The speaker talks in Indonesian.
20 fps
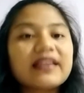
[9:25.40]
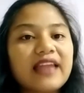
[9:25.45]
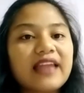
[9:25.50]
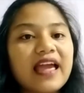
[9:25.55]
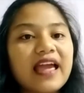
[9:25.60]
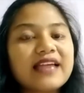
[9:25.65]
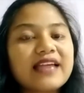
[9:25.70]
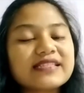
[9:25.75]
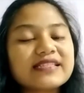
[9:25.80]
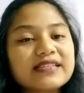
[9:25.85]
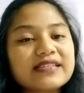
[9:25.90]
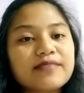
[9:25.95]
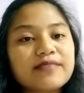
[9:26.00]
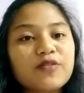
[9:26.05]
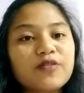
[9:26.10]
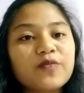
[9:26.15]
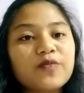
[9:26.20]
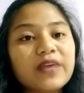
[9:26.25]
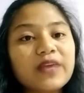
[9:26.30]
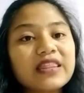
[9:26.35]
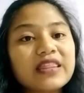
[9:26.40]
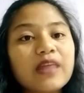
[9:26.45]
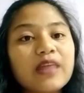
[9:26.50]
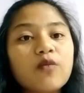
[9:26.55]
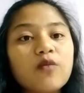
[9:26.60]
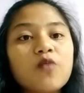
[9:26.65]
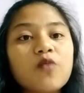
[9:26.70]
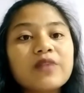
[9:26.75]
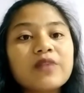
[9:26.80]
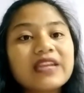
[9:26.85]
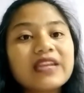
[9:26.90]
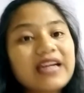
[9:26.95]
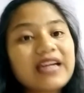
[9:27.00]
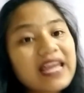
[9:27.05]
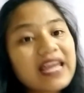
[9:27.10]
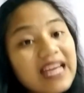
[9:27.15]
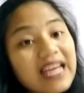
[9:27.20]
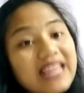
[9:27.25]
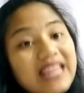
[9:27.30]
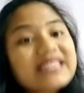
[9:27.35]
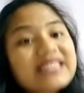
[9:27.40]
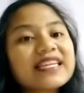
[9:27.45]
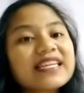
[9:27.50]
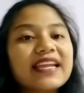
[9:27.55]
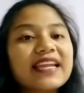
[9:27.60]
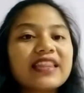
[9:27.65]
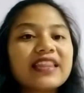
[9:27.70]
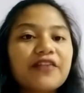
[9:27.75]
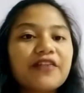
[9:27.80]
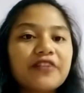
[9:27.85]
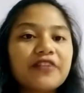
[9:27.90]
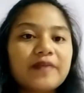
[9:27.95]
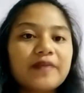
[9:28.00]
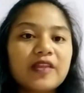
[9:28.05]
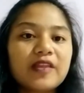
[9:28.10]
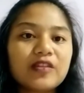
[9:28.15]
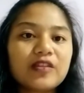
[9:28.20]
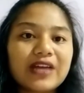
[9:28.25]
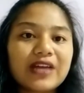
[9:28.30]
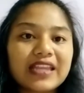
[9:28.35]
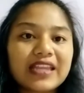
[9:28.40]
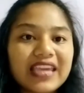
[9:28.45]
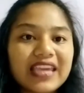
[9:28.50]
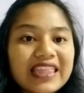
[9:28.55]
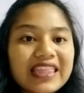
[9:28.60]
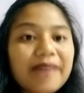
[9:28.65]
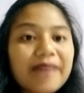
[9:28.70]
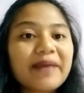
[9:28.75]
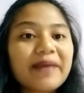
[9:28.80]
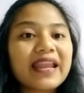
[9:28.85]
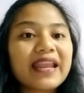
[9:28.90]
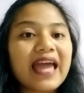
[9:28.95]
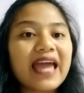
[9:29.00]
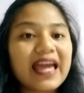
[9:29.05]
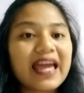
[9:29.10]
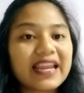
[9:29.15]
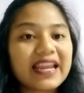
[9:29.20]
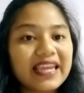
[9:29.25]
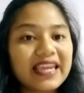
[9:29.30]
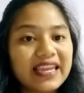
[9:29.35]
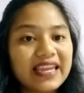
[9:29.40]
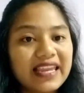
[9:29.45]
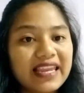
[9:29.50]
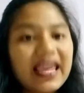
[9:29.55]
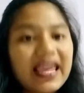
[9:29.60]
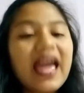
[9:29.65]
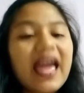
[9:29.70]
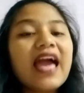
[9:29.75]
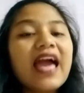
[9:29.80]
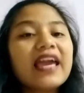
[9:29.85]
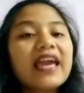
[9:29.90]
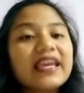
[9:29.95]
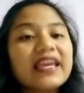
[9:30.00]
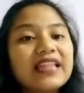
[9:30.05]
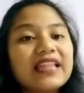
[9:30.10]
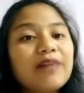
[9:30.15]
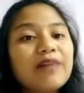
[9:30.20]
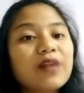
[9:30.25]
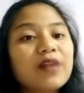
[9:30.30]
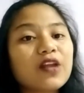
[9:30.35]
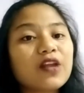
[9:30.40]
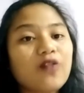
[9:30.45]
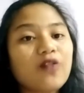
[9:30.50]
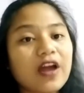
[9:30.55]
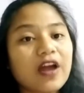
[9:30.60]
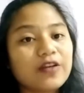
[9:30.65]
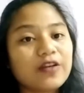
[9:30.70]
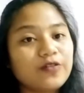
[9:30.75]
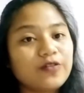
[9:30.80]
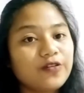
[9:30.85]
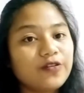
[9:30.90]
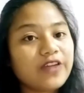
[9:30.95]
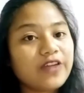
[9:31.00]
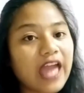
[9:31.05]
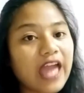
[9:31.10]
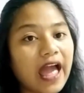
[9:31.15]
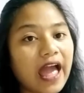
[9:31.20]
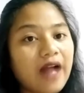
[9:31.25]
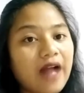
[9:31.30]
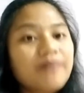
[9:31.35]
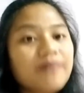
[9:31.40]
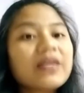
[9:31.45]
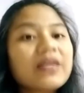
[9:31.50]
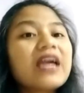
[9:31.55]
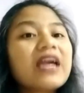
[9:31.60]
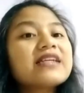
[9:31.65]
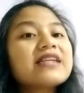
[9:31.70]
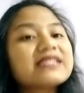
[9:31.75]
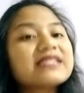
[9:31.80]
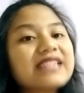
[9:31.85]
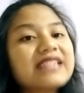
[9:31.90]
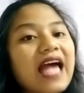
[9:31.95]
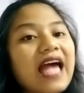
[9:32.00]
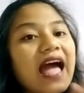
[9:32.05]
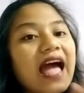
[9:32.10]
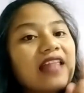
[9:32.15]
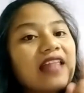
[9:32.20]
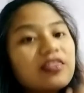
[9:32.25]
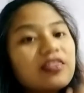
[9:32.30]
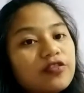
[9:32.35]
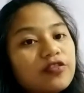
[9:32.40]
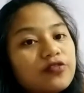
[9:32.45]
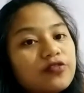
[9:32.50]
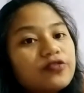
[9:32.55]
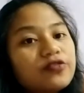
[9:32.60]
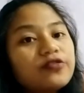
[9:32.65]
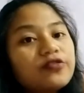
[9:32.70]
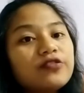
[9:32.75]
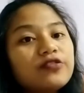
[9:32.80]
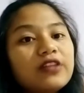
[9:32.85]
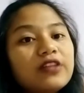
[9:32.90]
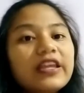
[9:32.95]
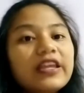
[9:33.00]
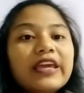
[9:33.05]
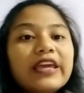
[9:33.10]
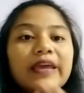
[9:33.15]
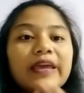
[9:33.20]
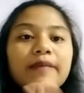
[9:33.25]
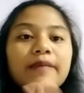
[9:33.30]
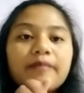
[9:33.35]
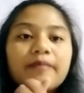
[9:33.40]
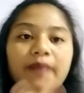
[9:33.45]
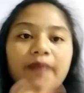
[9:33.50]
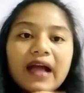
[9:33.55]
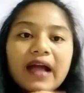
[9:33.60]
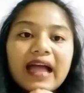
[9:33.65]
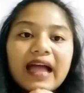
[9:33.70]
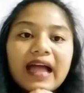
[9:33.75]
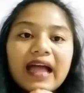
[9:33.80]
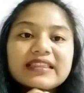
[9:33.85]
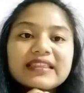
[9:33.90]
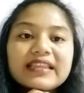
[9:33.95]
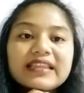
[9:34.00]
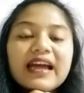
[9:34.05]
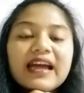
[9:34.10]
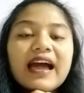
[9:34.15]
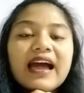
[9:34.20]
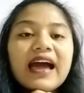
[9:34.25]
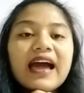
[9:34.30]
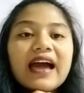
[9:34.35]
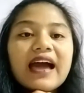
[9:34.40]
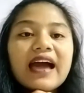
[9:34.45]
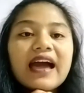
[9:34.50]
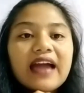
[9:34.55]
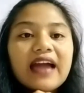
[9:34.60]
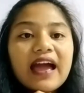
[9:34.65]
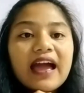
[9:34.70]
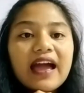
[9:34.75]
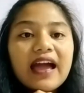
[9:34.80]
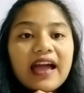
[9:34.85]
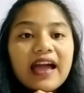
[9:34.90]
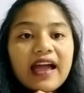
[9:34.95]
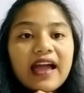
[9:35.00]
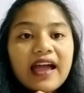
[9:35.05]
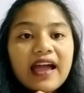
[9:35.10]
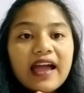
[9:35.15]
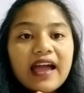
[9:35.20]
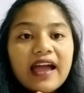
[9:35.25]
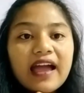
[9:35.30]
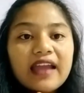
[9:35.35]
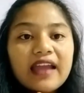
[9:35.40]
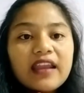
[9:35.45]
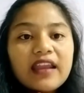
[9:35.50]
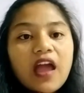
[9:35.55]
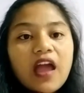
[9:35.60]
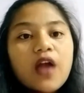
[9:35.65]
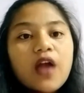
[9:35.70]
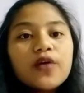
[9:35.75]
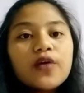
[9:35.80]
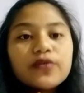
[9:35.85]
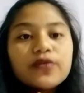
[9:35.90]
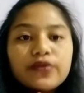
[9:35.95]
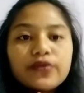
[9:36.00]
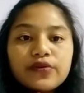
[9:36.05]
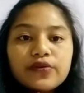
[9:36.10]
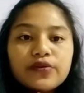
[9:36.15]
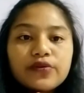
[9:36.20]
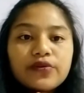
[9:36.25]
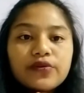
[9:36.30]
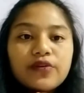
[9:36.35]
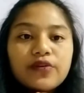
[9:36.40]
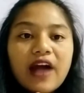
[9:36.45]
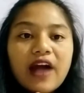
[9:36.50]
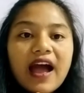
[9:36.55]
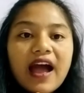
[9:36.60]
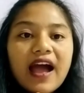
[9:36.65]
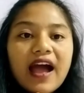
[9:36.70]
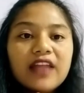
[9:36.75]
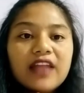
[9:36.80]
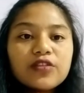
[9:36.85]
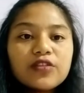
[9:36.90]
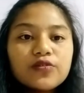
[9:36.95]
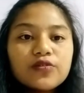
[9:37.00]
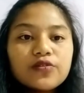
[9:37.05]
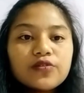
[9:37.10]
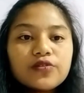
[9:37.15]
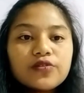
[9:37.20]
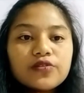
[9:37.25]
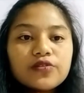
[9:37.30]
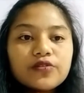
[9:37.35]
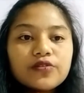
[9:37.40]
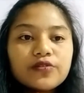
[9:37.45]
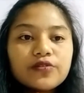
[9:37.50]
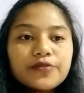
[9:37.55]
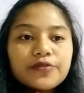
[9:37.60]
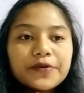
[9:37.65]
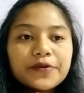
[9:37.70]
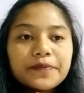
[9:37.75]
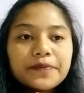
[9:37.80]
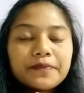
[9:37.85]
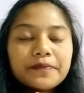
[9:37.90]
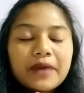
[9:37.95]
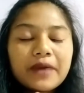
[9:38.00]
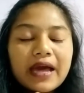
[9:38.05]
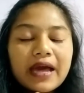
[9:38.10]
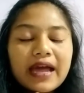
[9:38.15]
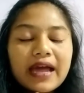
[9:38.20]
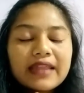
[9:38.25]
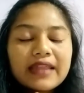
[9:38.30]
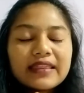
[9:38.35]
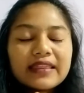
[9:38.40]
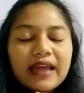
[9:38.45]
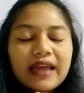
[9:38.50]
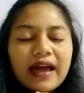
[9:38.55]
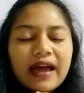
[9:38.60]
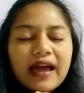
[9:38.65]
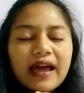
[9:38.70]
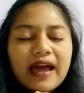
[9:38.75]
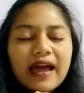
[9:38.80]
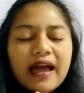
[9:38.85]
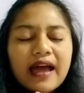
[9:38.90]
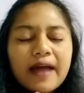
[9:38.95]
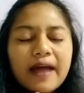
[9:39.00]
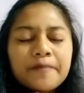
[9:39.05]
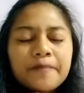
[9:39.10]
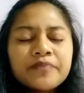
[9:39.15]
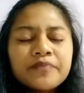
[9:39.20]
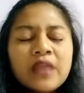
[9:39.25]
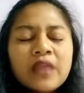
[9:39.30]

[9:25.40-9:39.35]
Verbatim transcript: Nah, sebelum kita mau mendengarkan cerita firman Tuhan kita pada hari ini, kita berdoa dulu ya. Satu lipat tangan, dua tutup mata,